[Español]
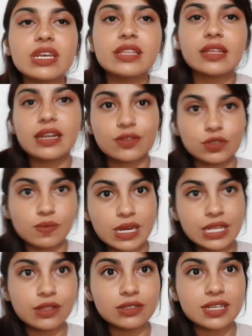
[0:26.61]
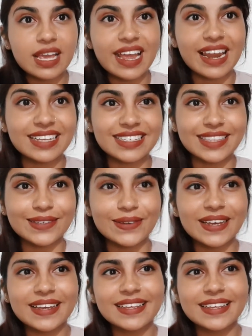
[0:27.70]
y tener tus manitos en la cintura.